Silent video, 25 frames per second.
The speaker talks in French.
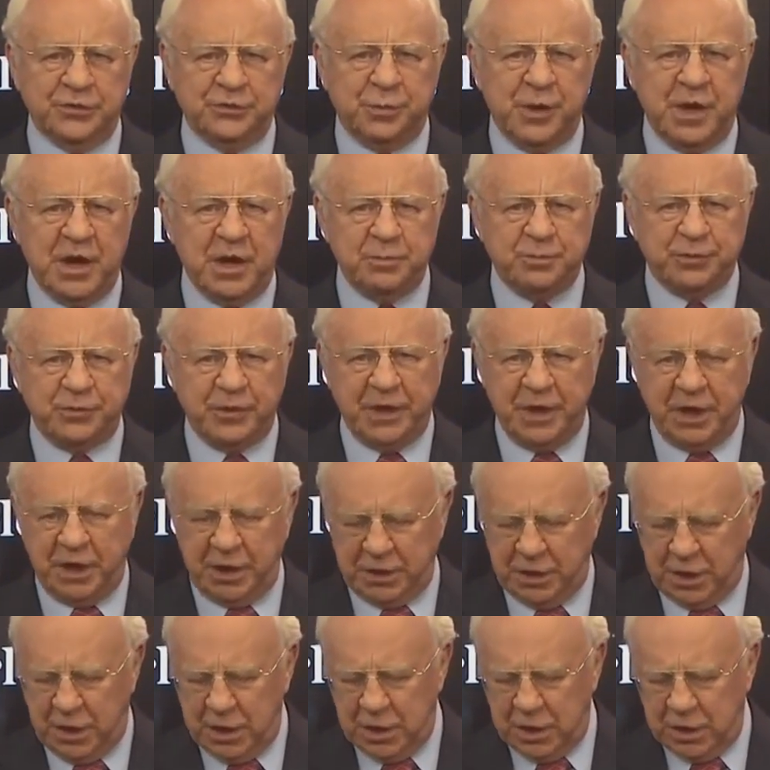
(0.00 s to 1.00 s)
est clairement
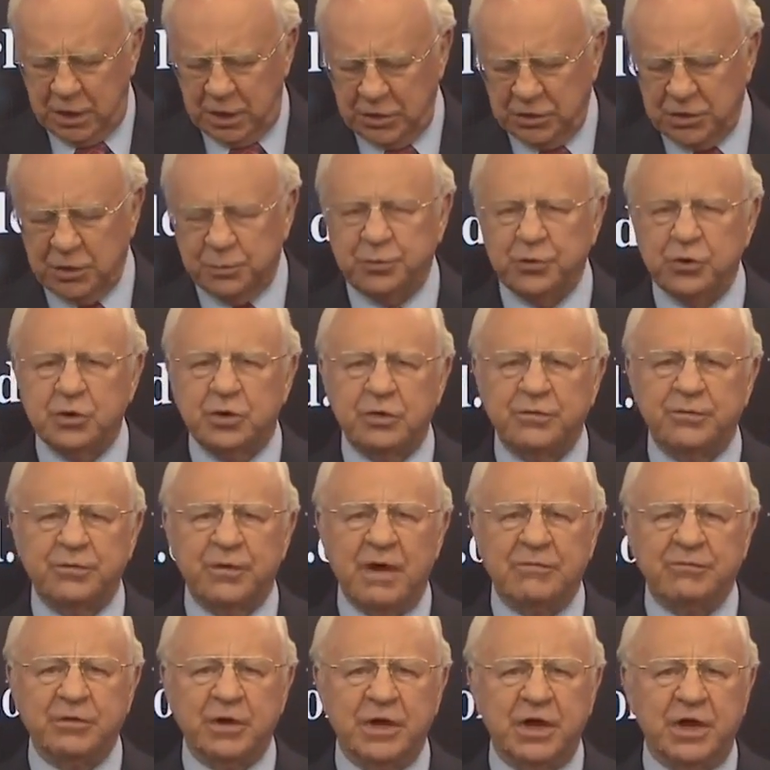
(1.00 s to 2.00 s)
révélée dans le
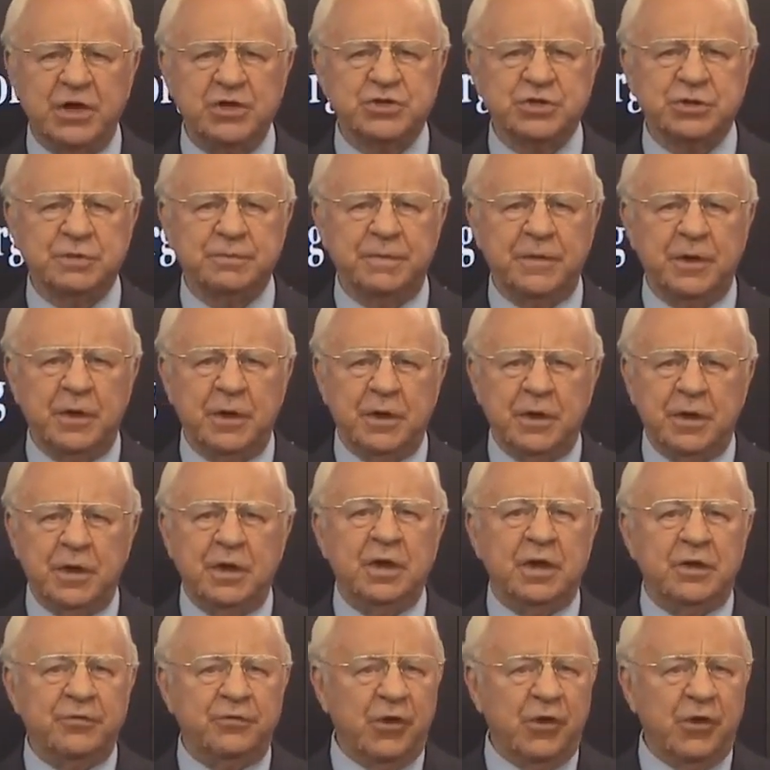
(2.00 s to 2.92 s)
livre de l'Apocalypse.